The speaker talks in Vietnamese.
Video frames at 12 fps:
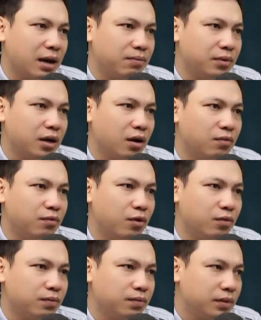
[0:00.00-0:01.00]
Chị Hương
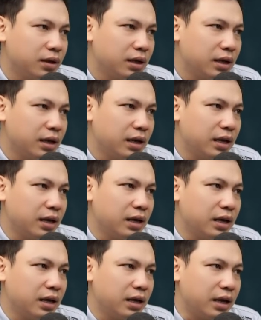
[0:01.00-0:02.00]
vừa cho con bú xong
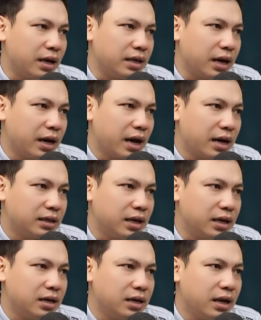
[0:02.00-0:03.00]
chạy thẳng ra ngoài.
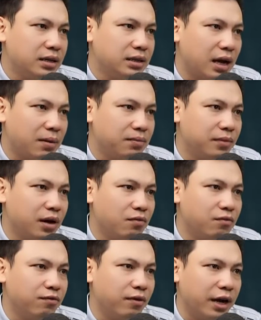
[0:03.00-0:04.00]
Nhà tôi làm sao hả mỡ?
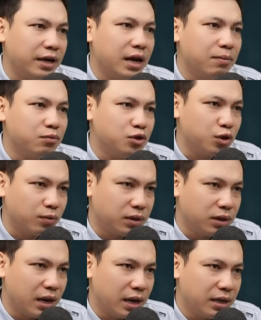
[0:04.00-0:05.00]
Ai biết
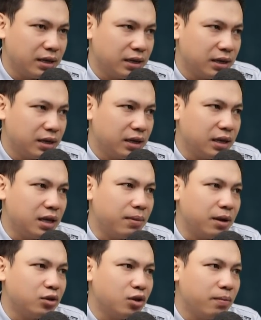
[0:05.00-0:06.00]
được chứ, người ta đang túm
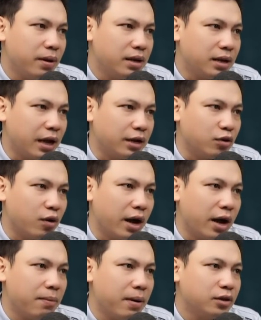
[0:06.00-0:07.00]
đông túm đỏ ngoài sân
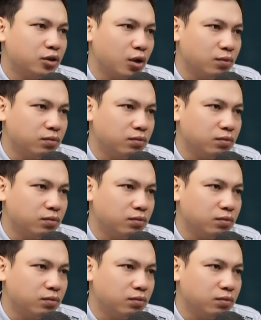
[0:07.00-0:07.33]
đình.